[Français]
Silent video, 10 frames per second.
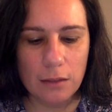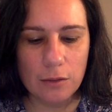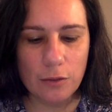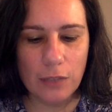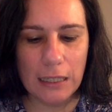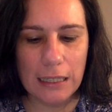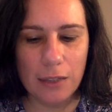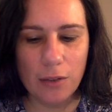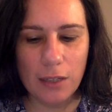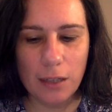faire
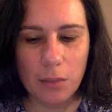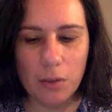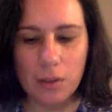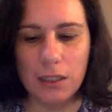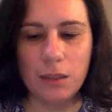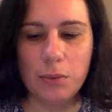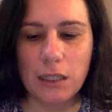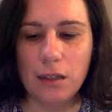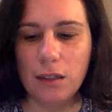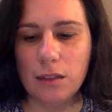régulièrement, eh
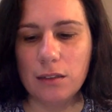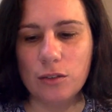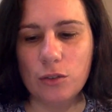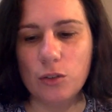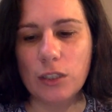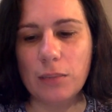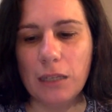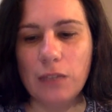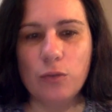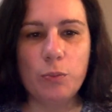bien, euh,
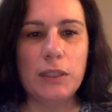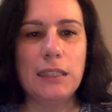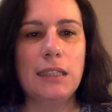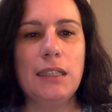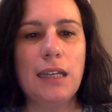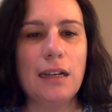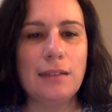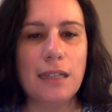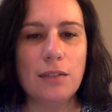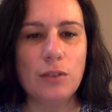j'aimerais que vous puissiez
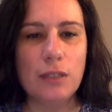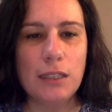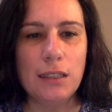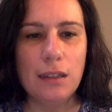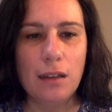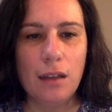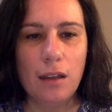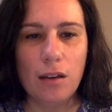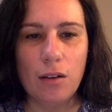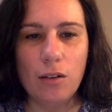intervenir
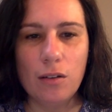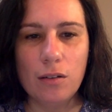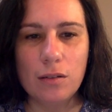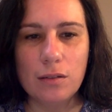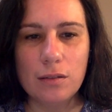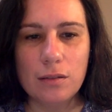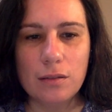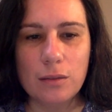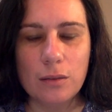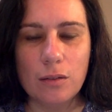en,
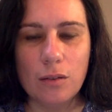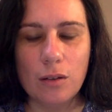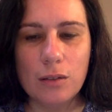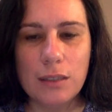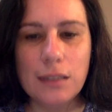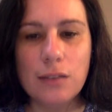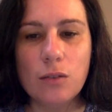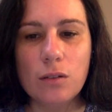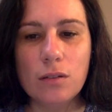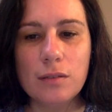
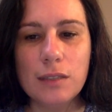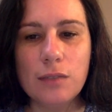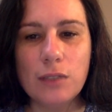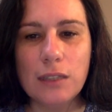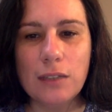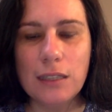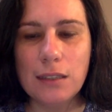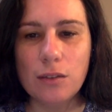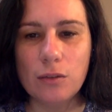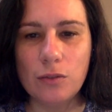disant si vous avez
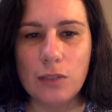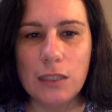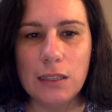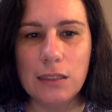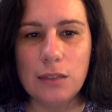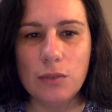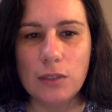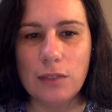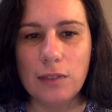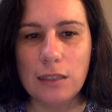des envies, si
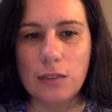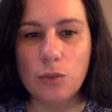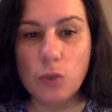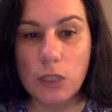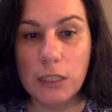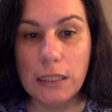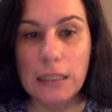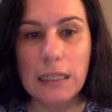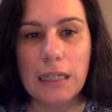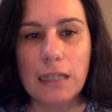vous avez des sujets,
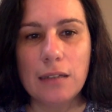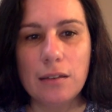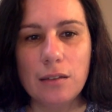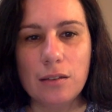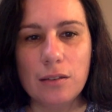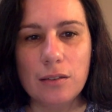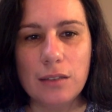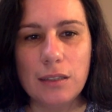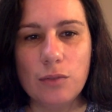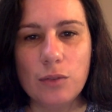euh,
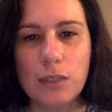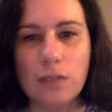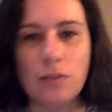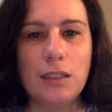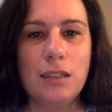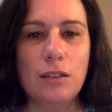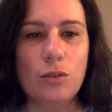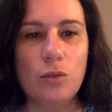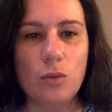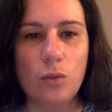si vous avez
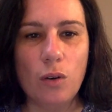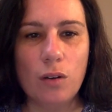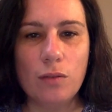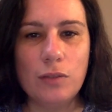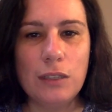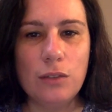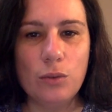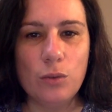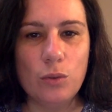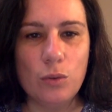euh, envie
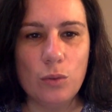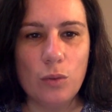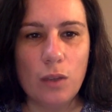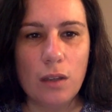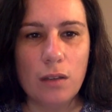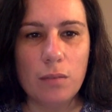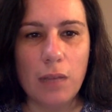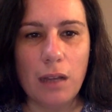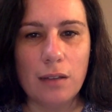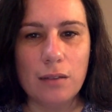de
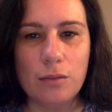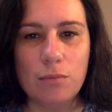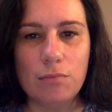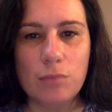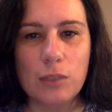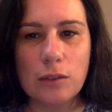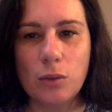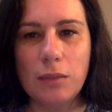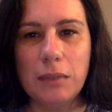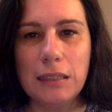ben, que ce
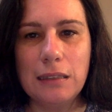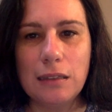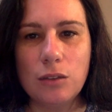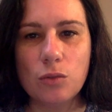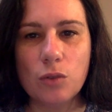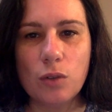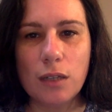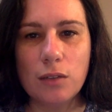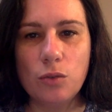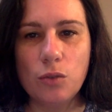soit une méditation sur
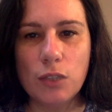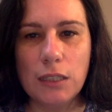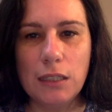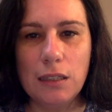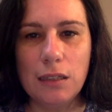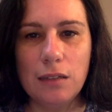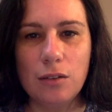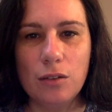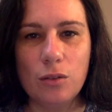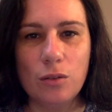un sujet,
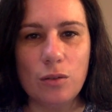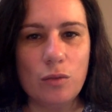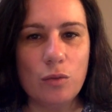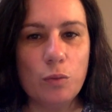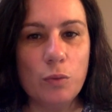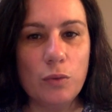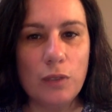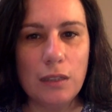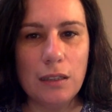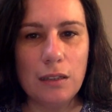vous,
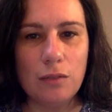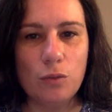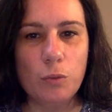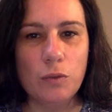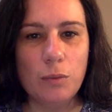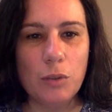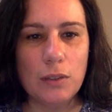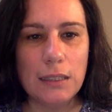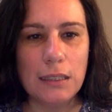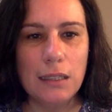pouvez, vous pouvez me le
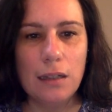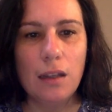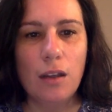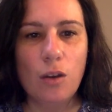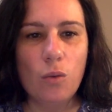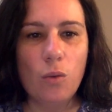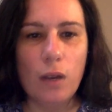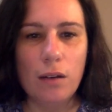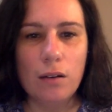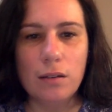dire. Ou
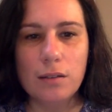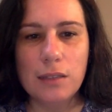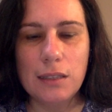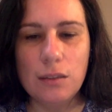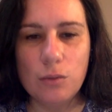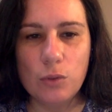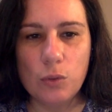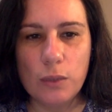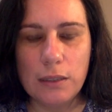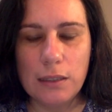alors, si vous
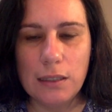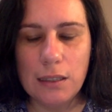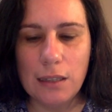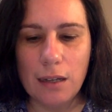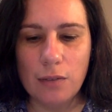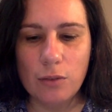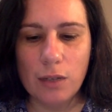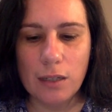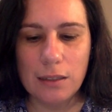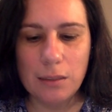souhaitez
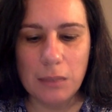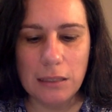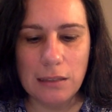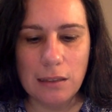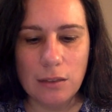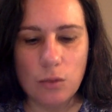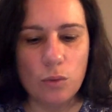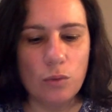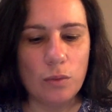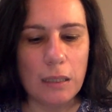avoir des
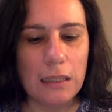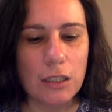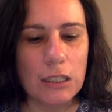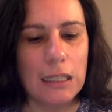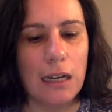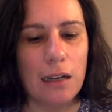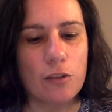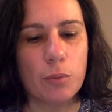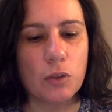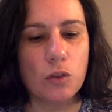méditations de manière générale,
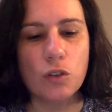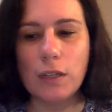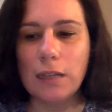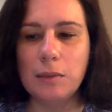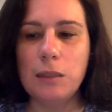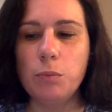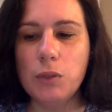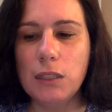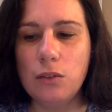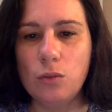je pense que je ferai un petit
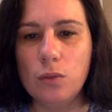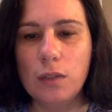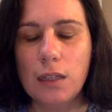peu des deux.